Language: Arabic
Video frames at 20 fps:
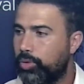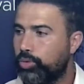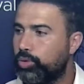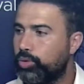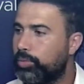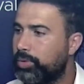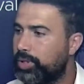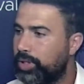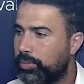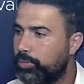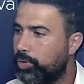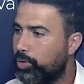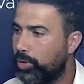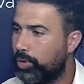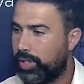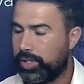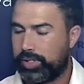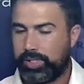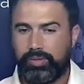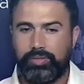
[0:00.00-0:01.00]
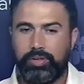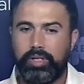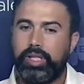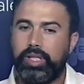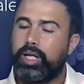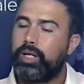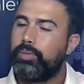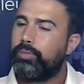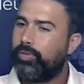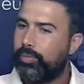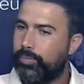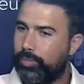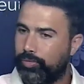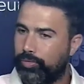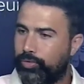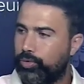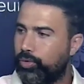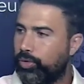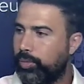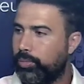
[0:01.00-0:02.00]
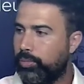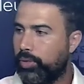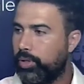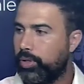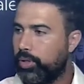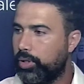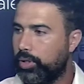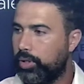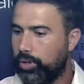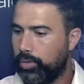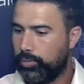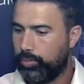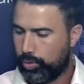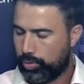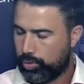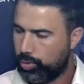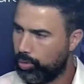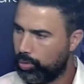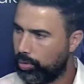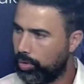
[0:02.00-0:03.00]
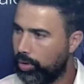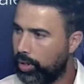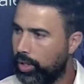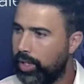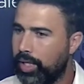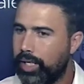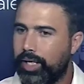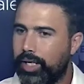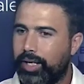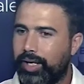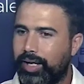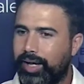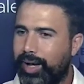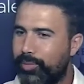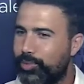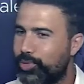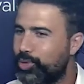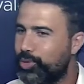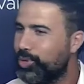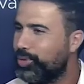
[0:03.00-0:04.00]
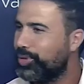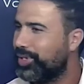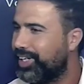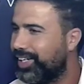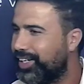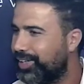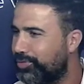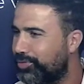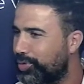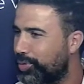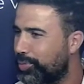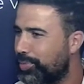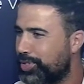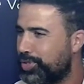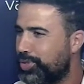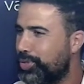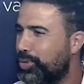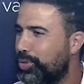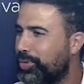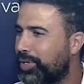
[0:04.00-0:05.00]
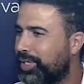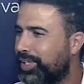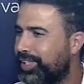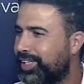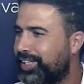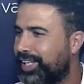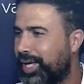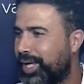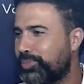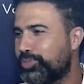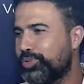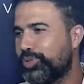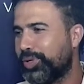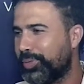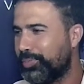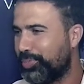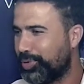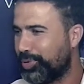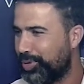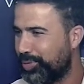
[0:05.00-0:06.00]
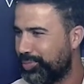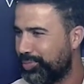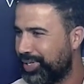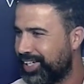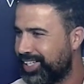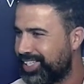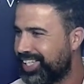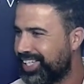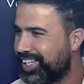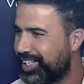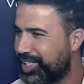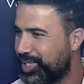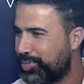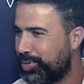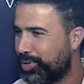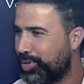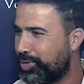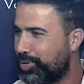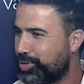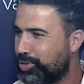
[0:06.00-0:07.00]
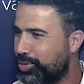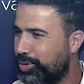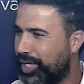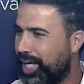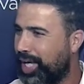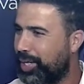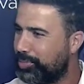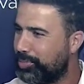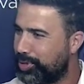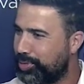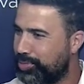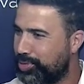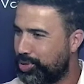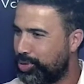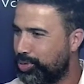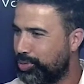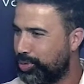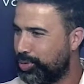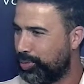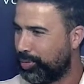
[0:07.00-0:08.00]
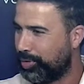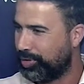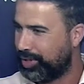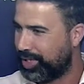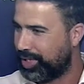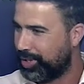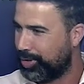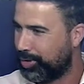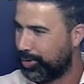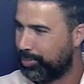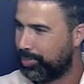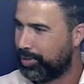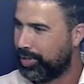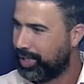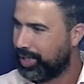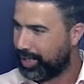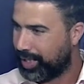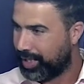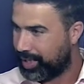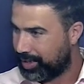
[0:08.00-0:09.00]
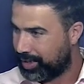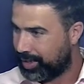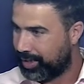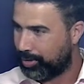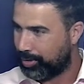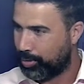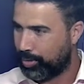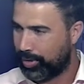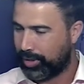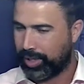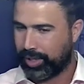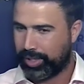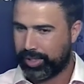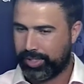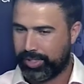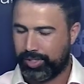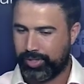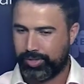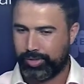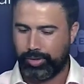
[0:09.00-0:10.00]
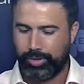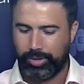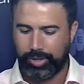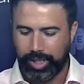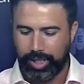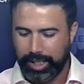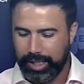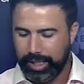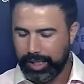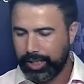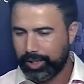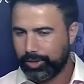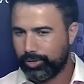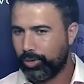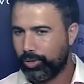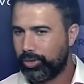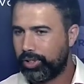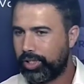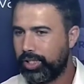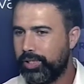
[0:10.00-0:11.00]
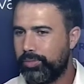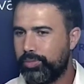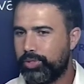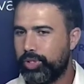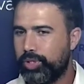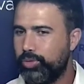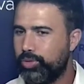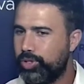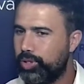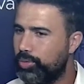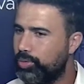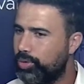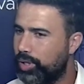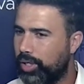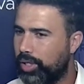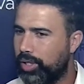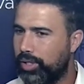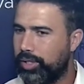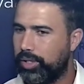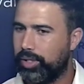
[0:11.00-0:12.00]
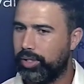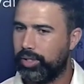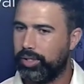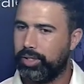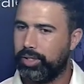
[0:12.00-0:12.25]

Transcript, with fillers: مع قانون تبدل والناس كل تعرف تو عنده دو دو ولا تخوا سيزون تبدل معناتها لو ديرني جوور ما فماش دوبل سانكسيون دونك تعطي بينالتي ما عادش تعطي حمراء اوتوماتيكمون ولا تصفر اذا كان فما فوت اكيد اللي